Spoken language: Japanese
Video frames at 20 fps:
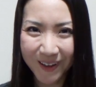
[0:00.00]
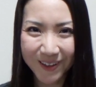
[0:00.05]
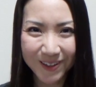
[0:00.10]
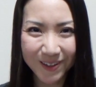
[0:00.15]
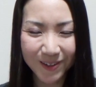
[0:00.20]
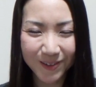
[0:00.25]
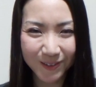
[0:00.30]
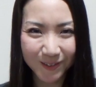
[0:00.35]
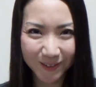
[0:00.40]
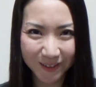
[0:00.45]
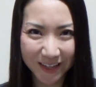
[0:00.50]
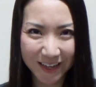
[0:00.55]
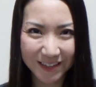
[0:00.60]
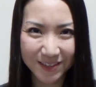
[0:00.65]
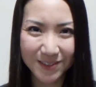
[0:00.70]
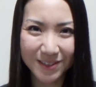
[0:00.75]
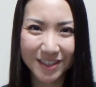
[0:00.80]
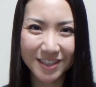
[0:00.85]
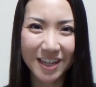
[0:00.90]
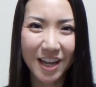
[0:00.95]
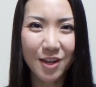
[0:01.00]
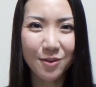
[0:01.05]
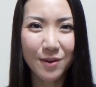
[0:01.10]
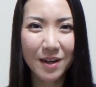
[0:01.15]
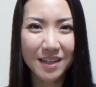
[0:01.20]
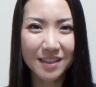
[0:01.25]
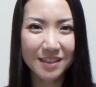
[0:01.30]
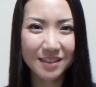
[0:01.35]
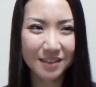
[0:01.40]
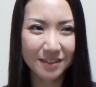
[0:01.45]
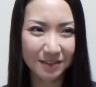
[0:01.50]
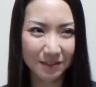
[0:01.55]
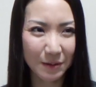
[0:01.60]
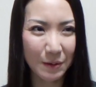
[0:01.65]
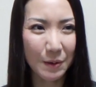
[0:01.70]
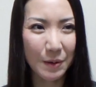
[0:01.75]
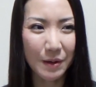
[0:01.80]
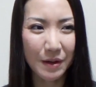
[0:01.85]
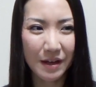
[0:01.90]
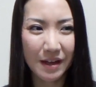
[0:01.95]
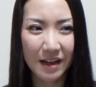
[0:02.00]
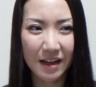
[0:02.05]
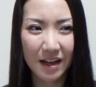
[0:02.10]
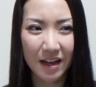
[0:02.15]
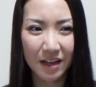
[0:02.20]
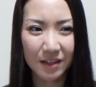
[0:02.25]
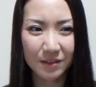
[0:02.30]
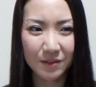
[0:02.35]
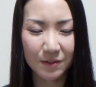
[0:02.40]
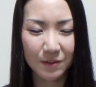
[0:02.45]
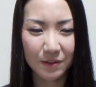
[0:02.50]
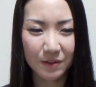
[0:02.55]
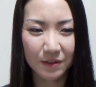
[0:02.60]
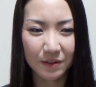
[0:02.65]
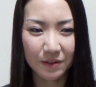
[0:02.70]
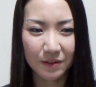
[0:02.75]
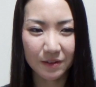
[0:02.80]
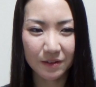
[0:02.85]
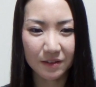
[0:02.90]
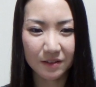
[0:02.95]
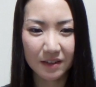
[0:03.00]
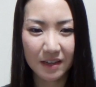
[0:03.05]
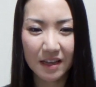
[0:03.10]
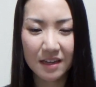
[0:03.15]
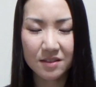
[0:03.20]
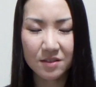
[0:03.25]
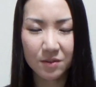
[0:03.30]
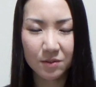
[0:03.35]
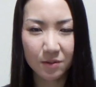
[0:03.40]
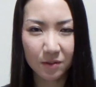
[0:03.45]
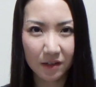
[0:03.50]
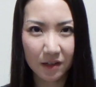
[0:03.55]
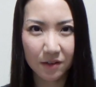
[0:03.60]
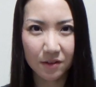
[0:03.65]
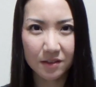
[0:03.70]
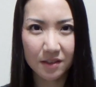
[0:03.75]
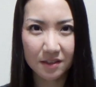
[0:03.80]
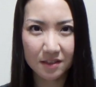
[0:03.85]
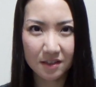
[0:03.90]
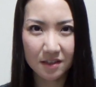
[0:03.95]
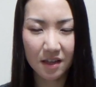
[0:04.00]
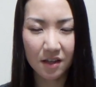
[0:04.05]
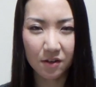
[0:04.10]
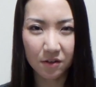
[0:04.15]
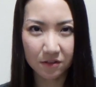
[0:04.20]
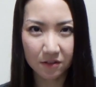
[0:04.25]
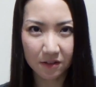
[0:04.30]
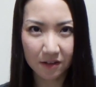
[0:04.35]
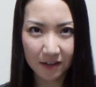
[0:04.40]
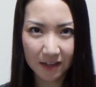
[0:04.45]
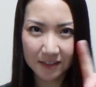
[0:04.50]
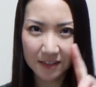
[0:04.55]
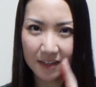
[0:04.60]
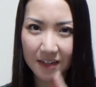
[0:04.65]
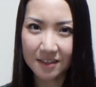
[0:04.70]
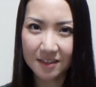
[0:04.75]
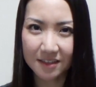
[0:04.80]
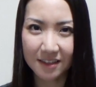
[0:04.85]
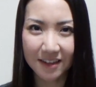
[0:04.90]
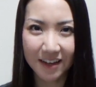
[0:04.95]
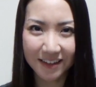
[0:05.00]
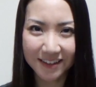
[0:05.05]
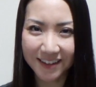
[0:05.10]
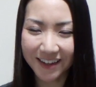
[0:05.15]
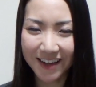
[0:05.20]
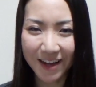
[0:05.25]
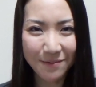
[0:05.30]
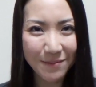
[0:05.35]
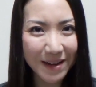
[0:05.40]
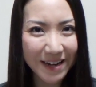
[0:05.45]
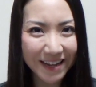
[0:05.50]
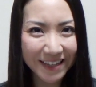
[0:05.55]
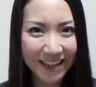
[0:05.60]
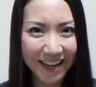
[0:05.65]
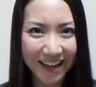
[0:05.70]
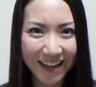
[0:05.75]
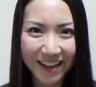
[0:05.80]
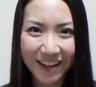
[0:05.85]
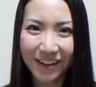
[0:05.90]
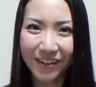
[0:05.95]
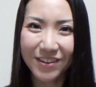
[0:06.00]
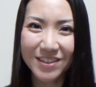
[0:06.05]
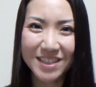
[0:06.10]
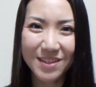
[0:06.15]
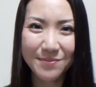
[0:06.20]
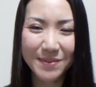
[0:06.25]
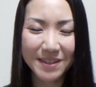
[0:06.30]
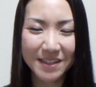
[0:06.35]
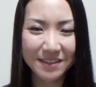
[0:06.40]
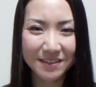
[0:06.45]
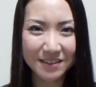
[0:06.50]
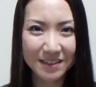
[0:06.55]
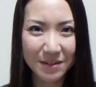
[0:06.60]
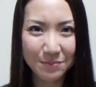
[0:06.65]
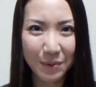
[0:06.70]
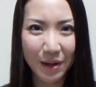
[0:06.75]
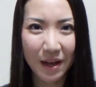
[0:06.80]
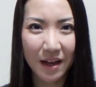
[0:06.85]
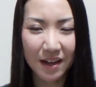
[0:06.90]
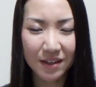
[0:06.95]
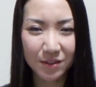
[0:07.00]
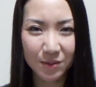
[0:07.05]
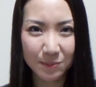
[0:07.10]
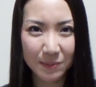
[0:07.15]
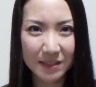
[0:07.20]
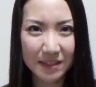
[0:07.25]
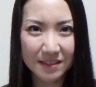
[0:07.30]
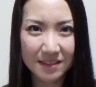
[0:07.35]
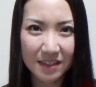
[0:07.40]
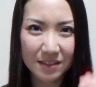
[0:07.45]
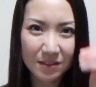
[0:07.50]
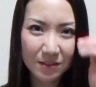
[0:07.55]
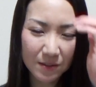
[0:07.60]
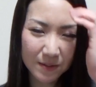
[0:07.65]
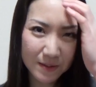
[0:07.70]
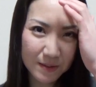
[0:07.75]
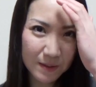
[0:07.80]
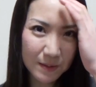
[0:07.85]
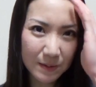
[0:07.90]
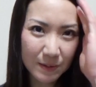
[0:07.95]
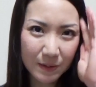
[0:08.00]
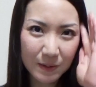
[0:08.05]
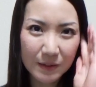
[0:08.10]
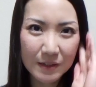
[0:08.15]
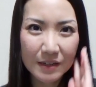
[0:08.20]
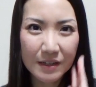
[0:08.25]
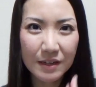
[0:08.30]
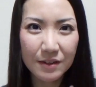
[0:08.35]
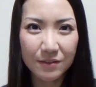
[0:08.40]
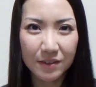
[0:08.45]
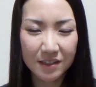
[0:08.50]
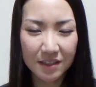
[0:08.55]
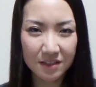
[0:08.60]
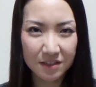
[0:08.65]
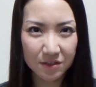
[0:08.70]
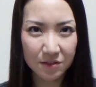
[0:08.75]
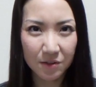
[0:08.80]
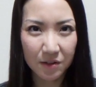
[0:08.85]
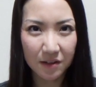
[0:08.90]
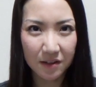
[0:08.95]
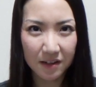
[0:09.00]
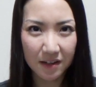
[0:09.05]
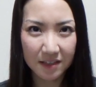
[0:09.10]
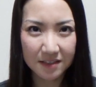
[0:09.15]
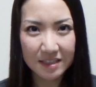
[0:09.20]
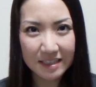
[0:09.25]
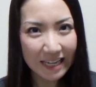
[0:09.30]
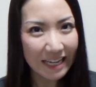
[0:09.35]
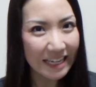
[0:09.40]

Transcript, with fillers: いうことで、そして台湾のあの映像とかをですね、この新しく買ったカメラで収めてくれば、あの皆さんとその私の初